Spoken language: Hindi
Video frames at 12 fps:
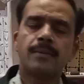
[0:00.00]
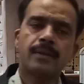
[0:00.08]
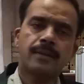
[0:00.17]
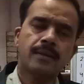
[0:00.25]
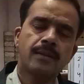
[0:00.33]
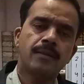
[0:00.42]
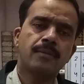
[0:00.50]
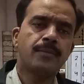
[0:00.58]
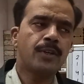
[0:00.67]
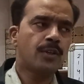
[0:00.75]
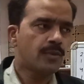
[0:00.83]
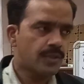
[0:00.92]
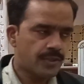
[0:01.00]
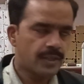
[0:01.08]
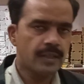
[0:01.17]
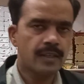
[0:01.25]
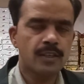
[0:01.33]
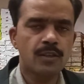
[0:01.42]
बातें वीडियो अच्छी
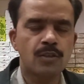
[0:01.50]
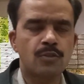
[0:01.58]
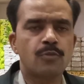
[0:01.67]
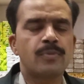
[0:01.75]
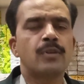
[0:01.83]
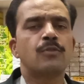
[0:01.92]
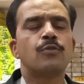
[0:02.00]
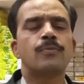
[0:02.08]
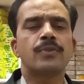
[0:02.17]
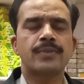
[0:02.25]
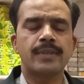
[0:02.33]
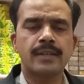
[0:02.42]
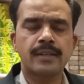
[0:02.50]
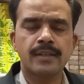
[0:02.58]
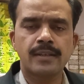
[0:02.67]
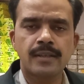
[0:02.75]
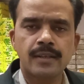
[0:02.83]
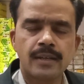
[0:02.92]
लग रही हैं तो अपने ग्रुप को शेयर
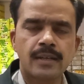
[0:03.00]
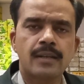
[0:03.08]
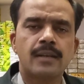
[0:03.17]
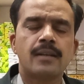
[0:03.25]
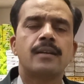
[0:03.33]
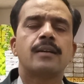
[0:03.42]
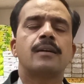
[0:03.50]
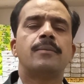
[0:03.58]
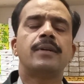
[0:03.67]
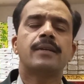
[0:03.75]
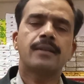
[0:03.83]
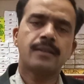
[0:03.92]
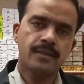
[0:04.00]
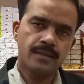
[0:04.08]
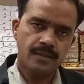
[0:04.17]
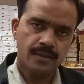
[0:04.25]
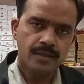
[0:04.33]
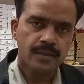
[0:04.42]
करें कमेंट करें
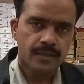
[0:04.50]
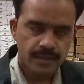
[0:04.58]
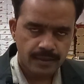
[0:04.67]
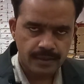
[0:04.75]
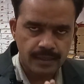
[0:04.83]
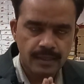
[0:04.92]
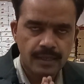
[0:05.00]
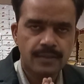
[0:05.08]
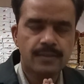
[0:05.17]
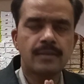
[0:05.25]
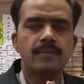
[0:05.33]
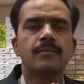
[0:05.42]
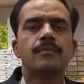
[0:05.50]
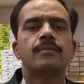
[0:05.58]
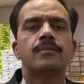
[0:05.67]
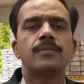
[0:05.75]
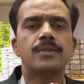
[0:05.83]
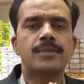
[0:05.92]
जय आर
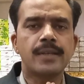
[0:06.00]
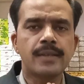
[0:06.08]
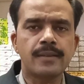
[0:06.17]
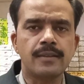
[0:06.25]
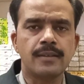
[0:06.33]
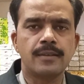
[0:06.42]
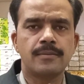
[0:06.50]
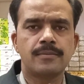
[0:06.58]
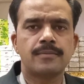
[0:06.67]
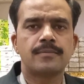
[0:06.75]
जय हिंद